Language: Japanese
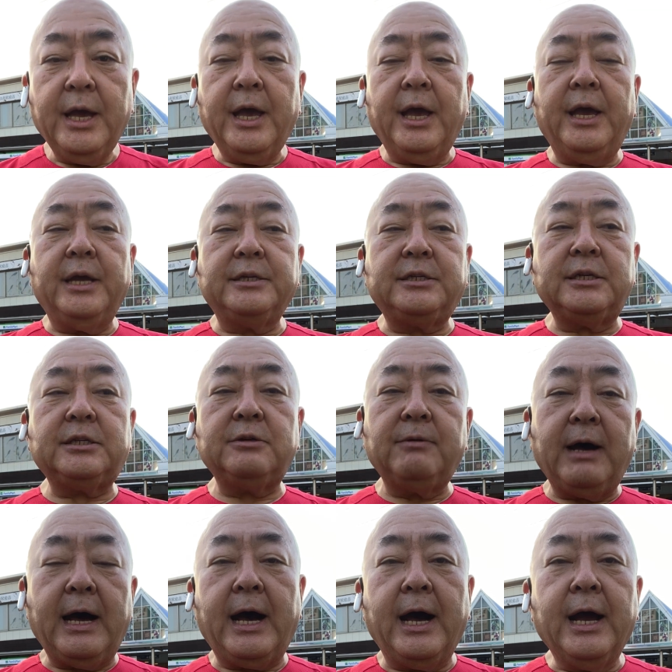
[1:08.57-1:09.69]
えー、実
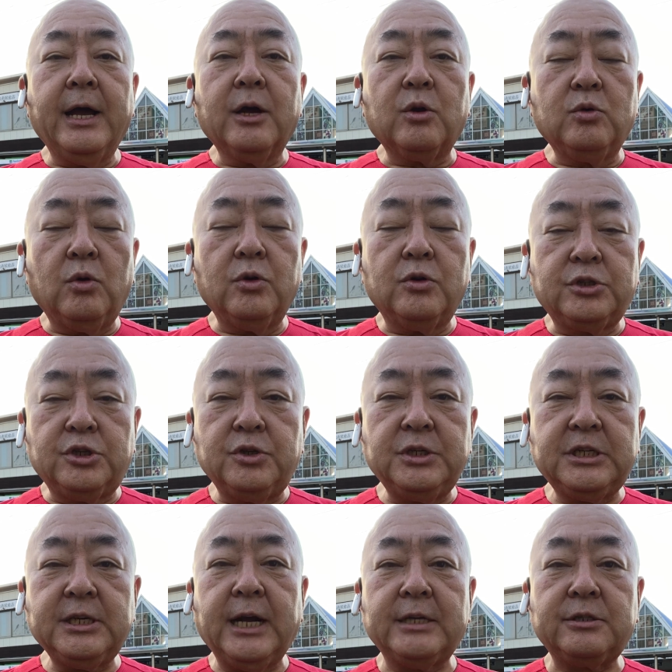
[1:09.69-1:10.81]
は、この
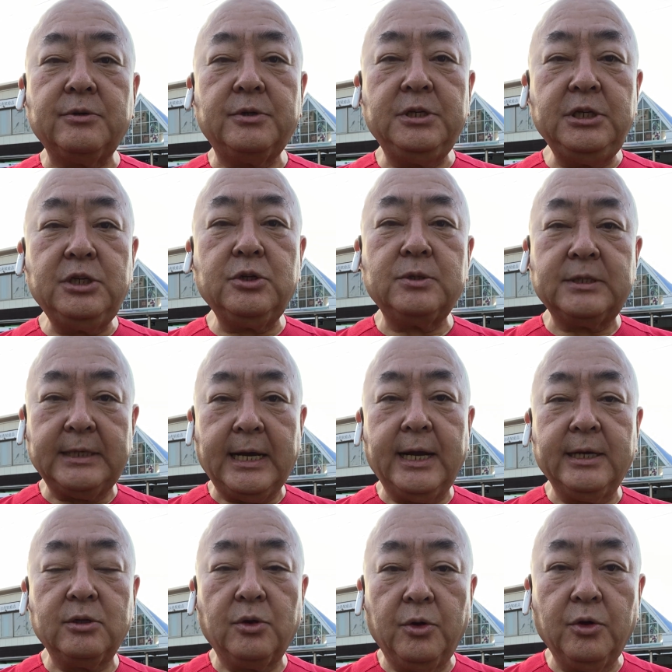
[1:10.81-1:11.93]
11月の
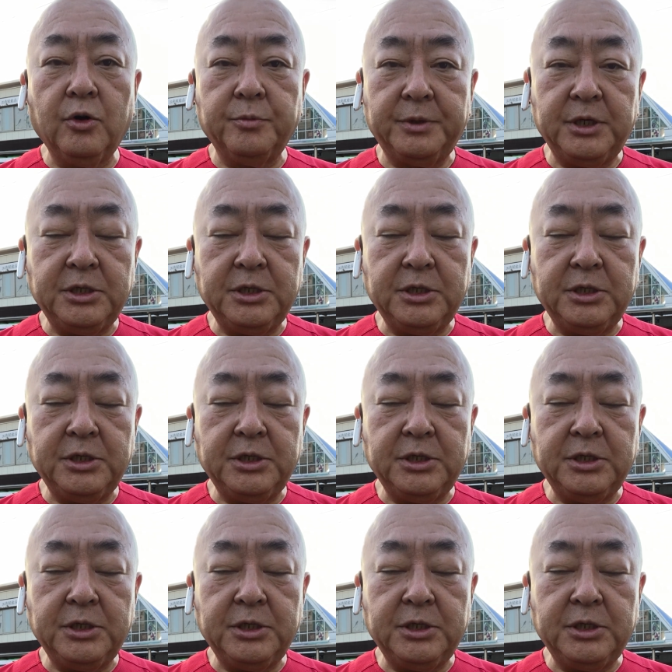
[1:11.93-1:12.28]
23土曜日、